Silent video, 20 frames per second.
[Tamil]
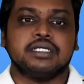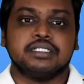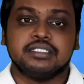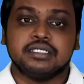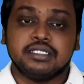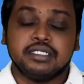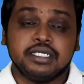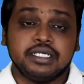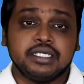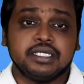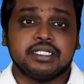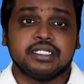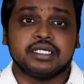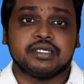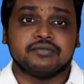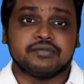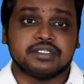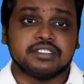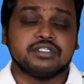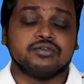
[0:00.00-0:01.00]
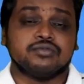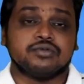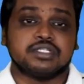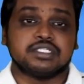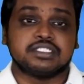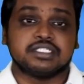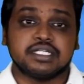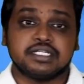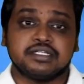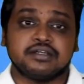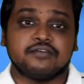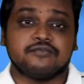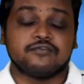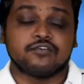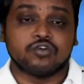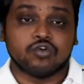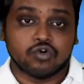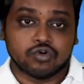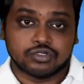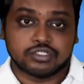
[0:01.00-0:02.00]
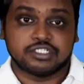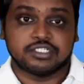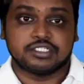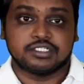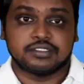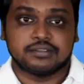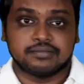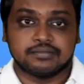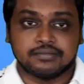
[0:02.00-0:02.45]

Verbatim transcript: இந்த டிஎன்ஏ வந்து ஒரு செட் ஆஃப் கோட்ஸ்